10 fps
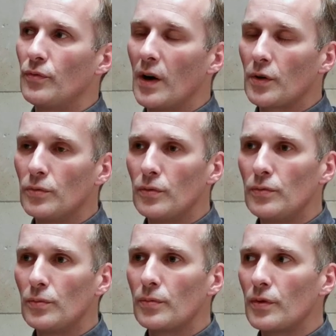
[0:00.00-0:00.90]
voir que de
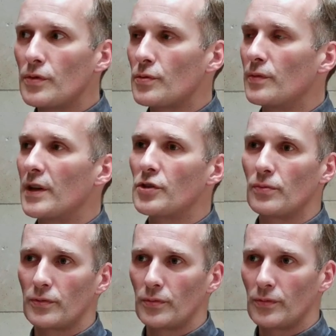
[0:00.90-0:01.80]
nombreux
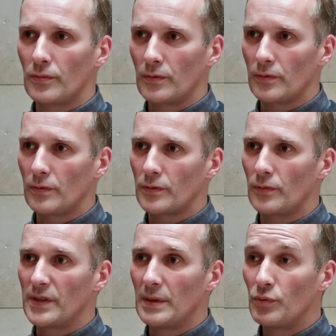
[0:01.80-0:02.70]
sondages ont,
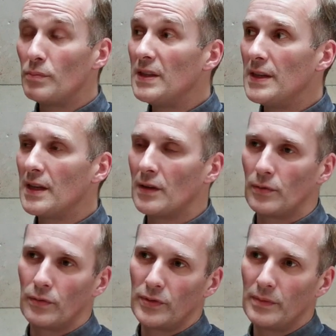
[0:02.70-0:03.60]
été publiés
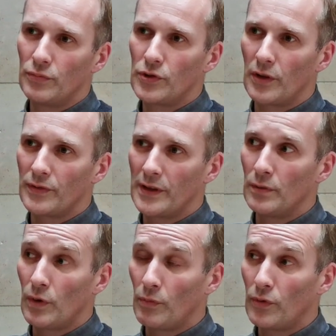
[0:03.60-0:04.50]
au début janvier,
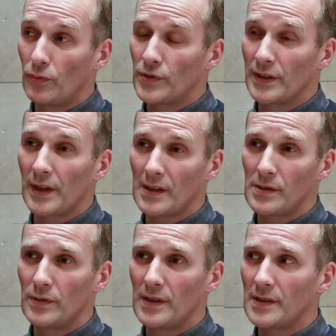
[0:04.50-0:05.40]
au moment où cette
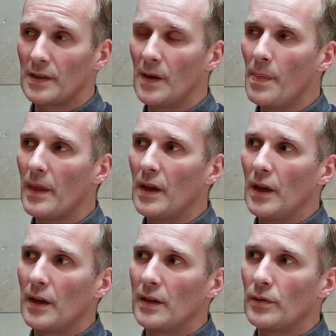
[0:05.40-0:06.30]
crise naissait.
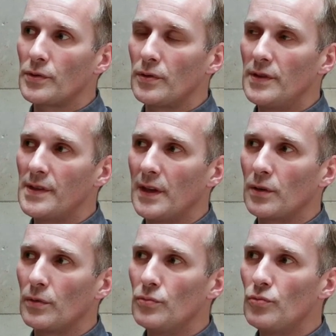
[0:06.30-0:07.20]
Et on se disait
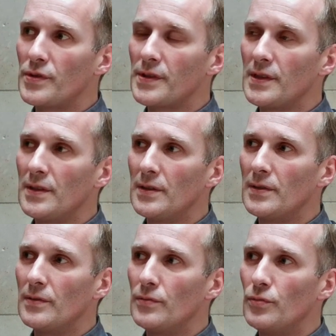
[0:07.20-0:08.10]
que nous
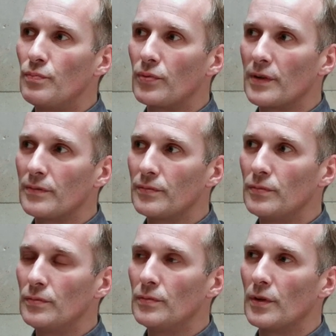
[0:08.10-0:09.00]
aussi, du point de
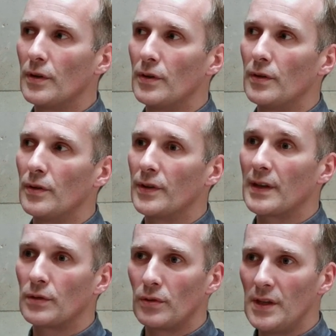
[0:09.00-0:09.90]
vue euh,
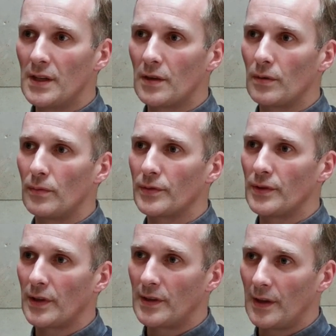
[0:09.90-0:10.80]
catholique, ça
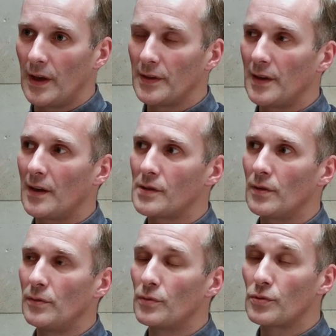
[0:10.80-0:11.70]
serait
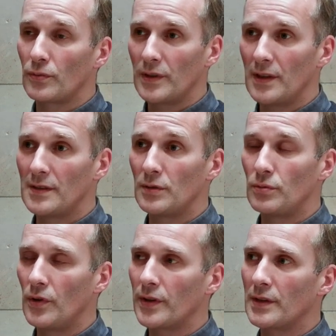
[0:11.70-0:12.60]
intéressant de sonder les
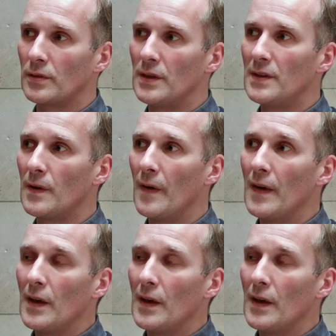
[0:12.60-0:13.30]
étudiants catholiques